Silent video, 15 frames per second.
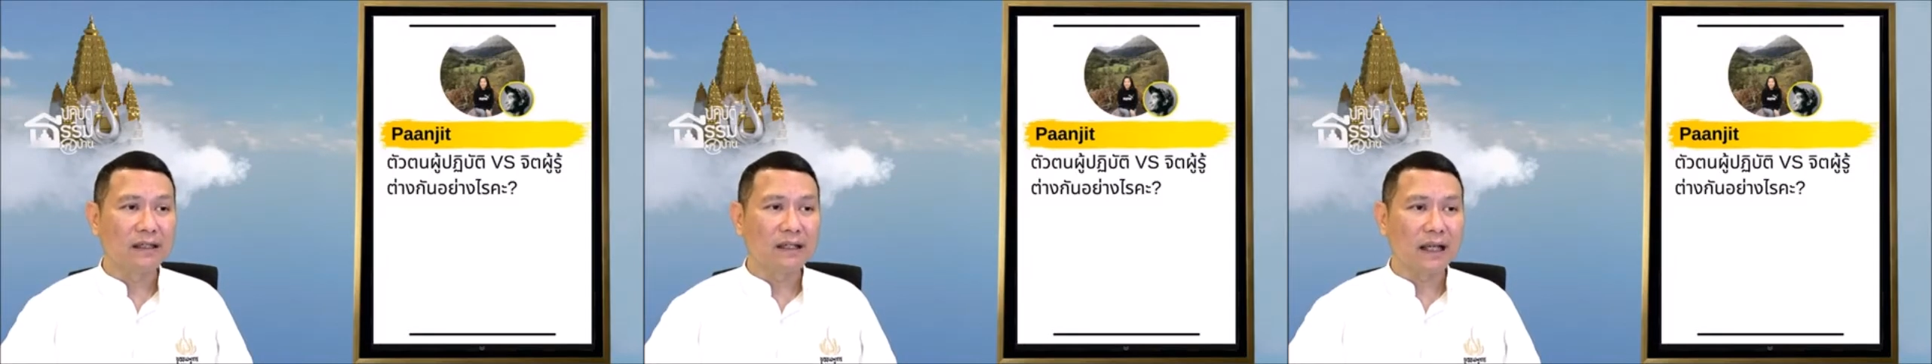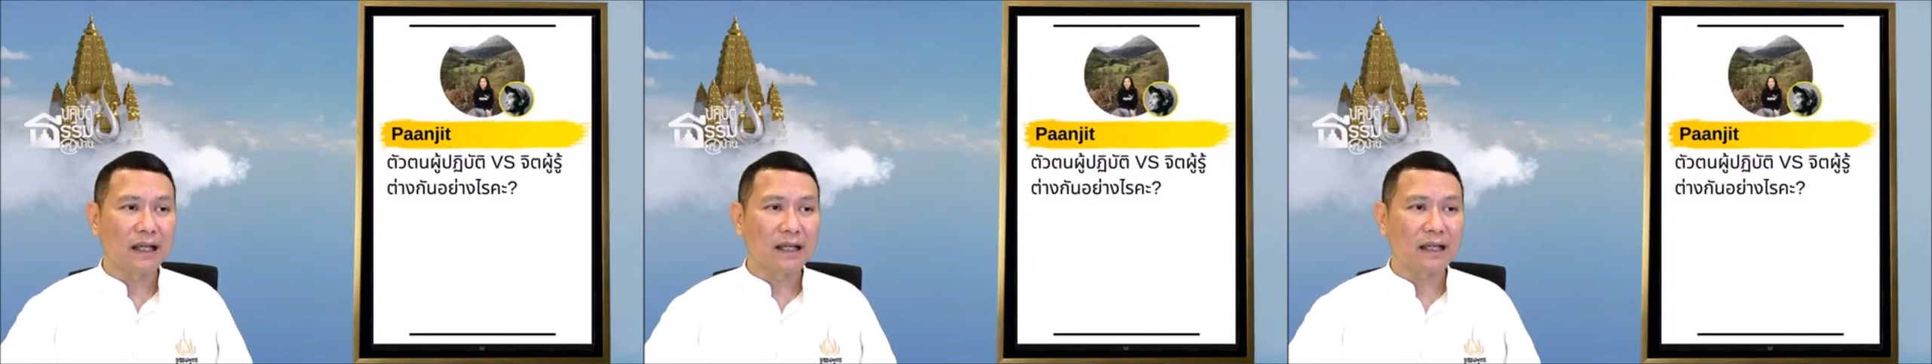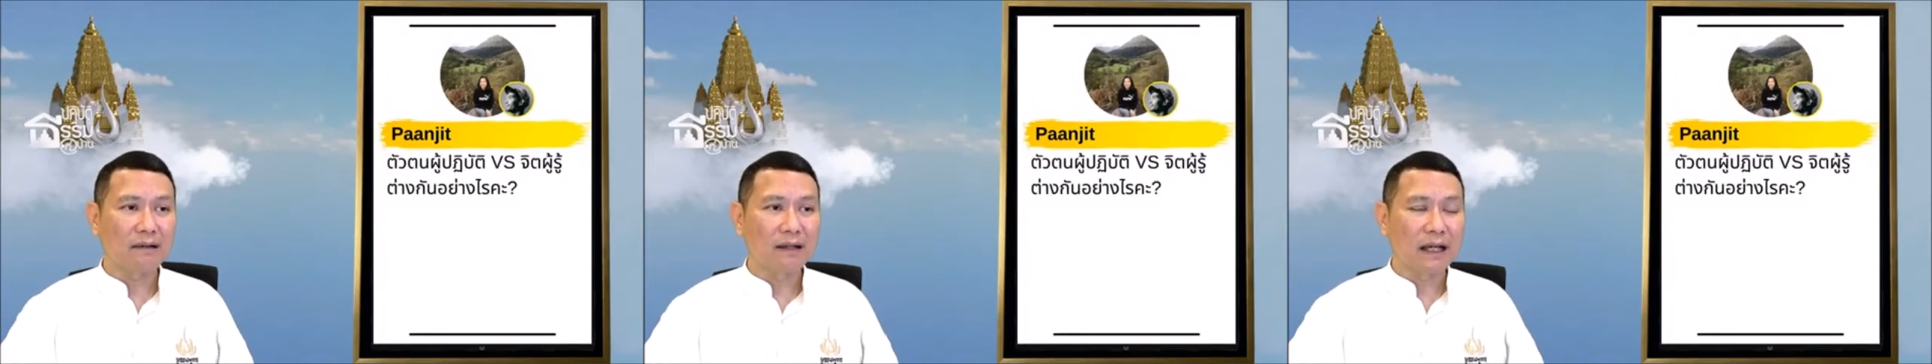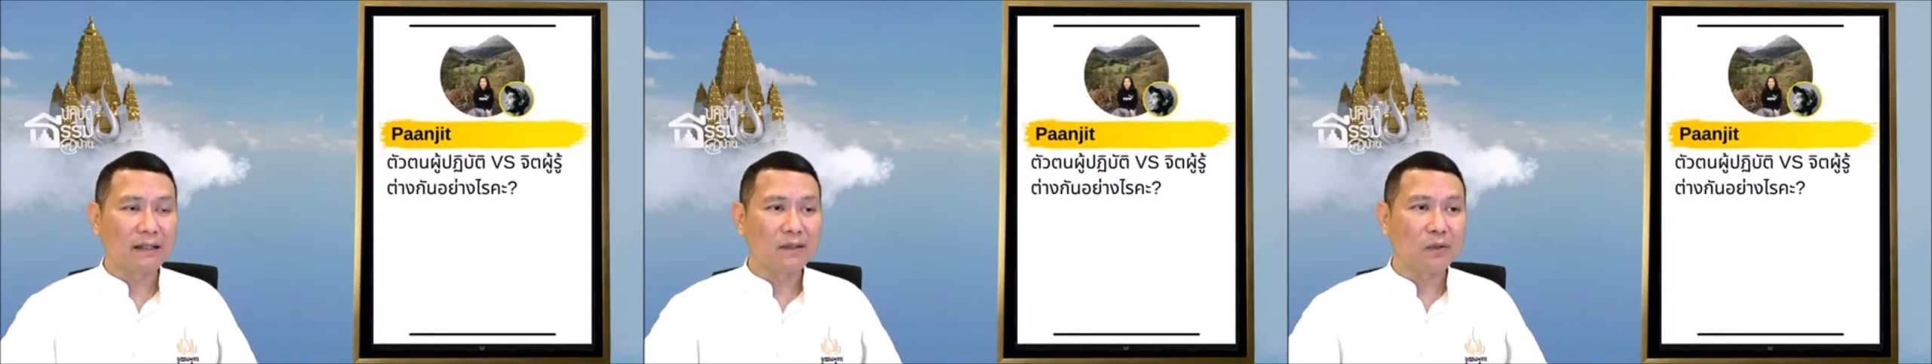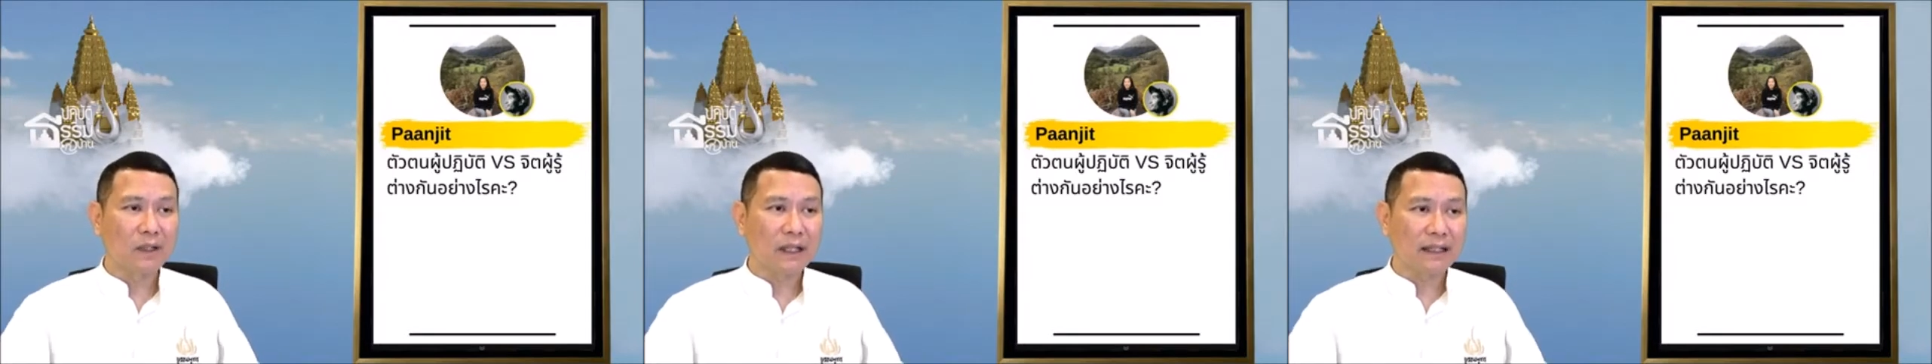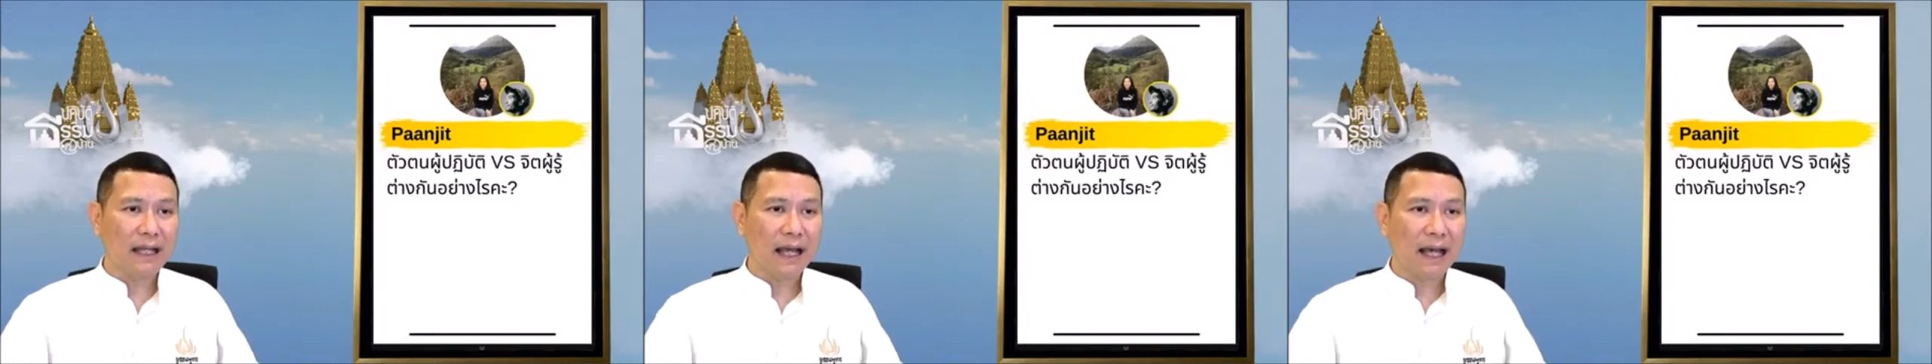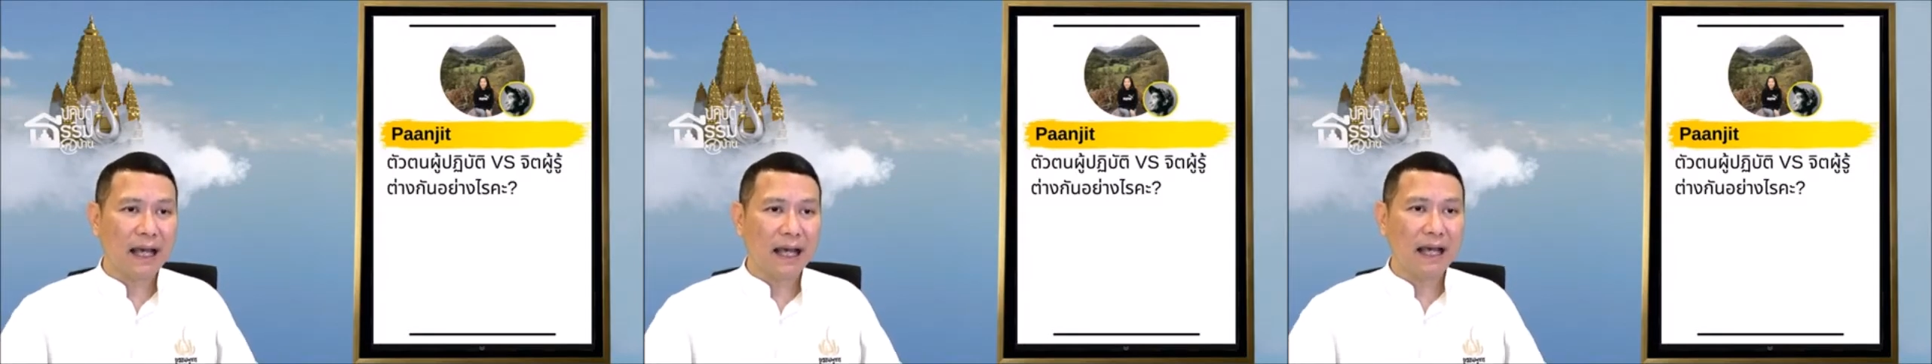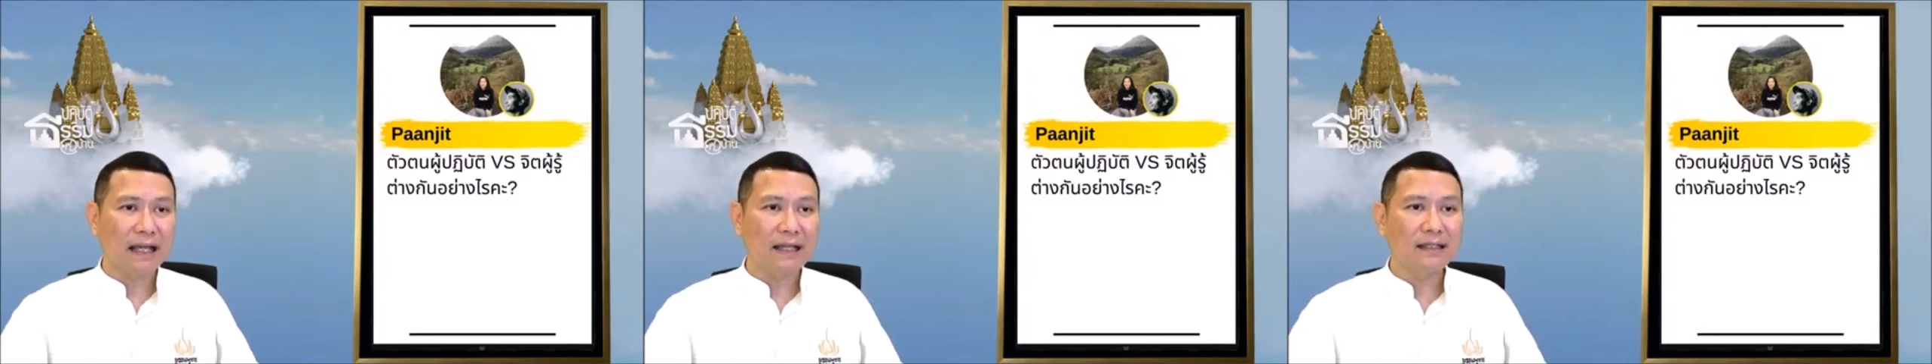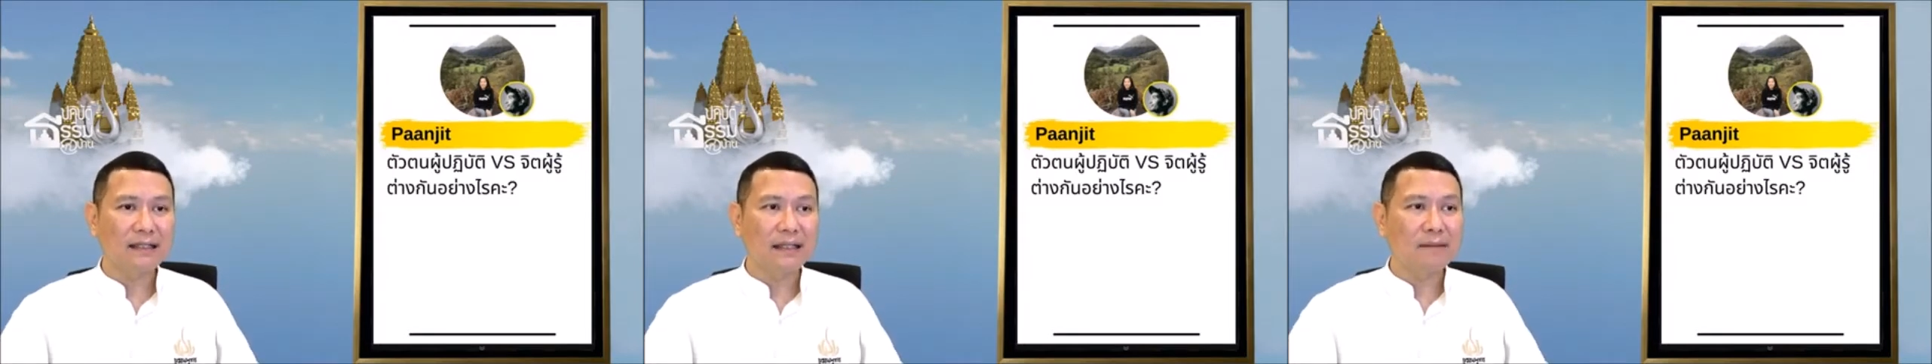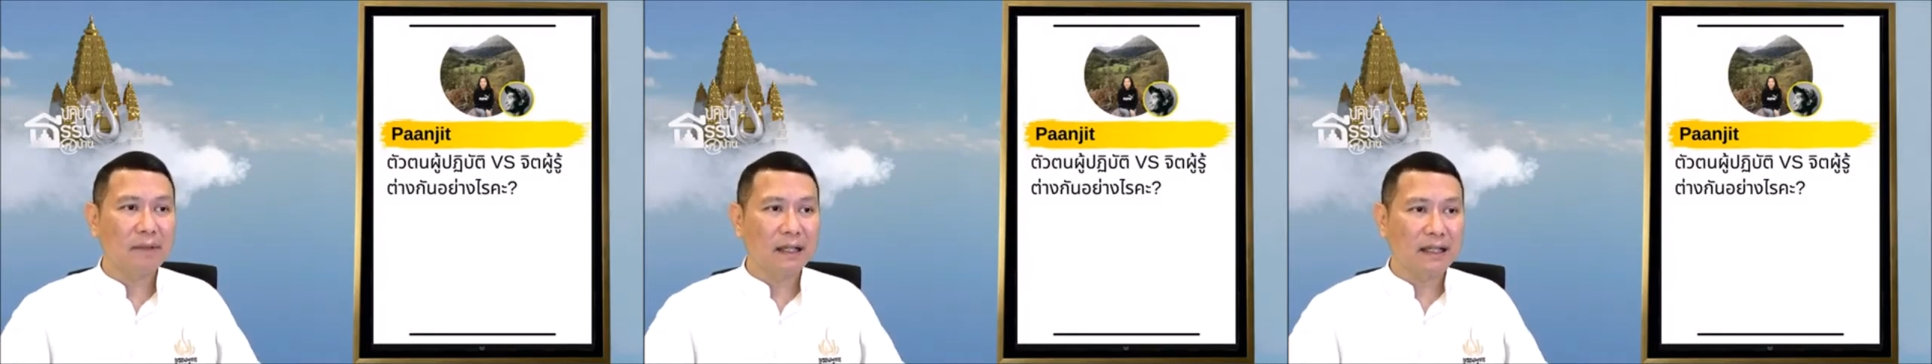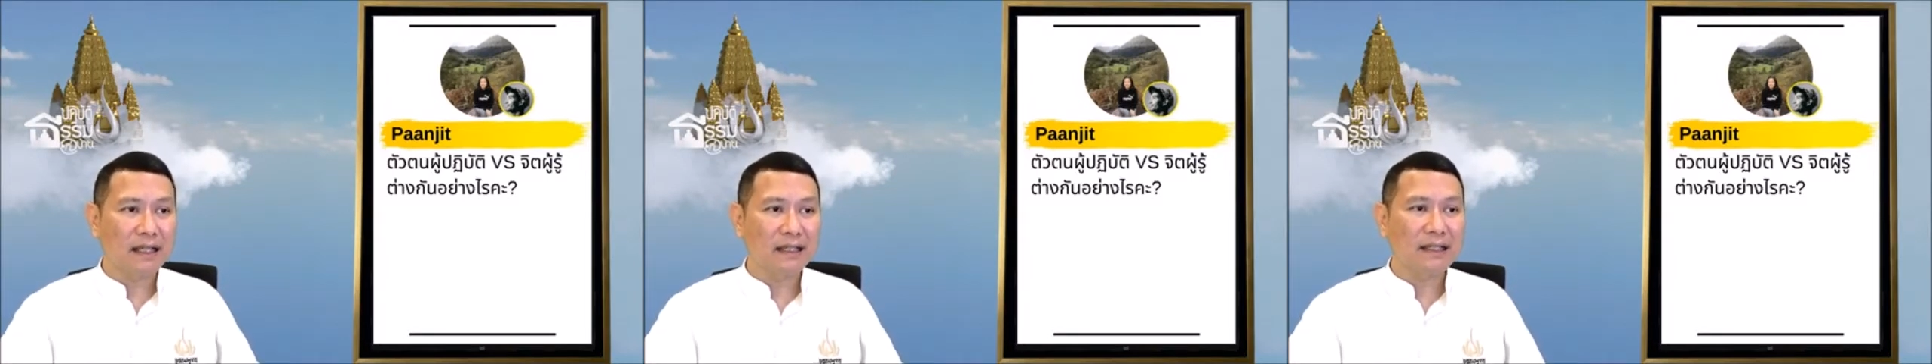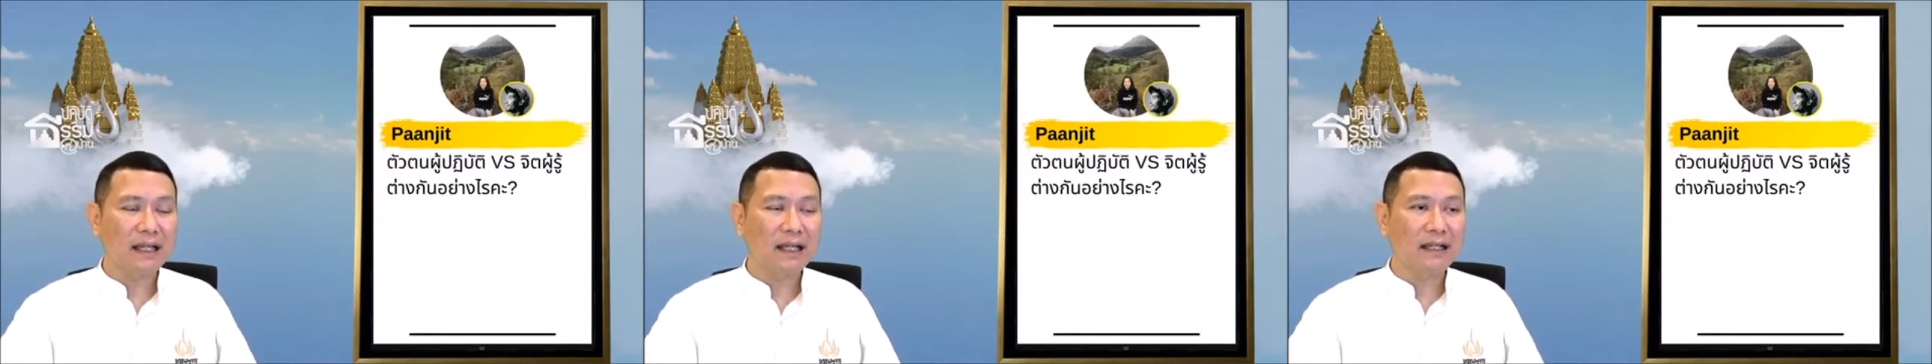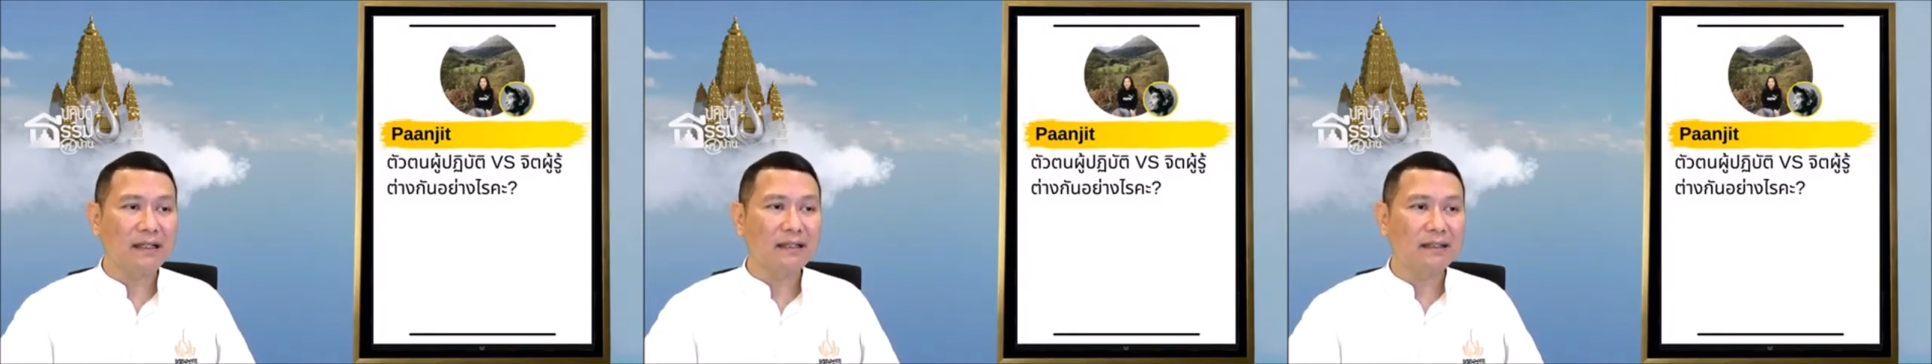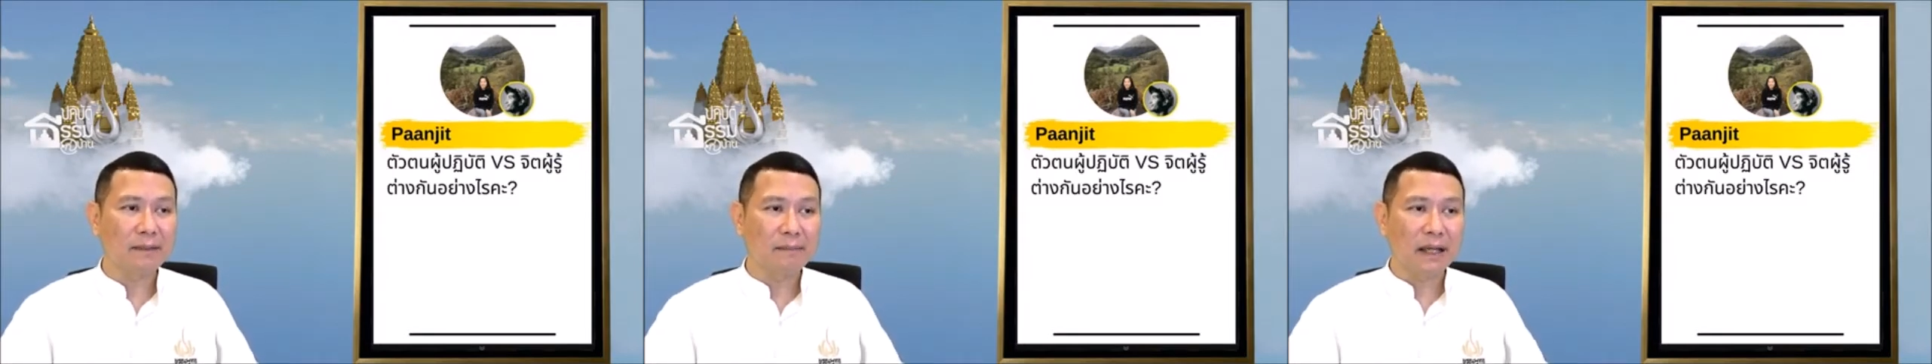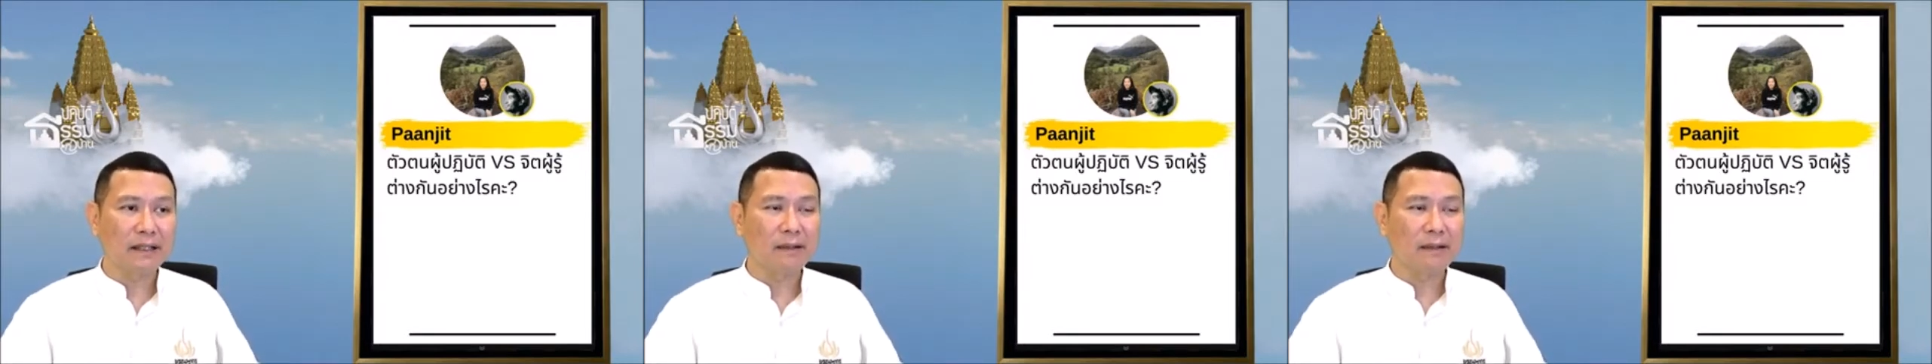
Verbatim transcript: นะกำลังอยู่ในท่าที่มันนิ่งๆ ส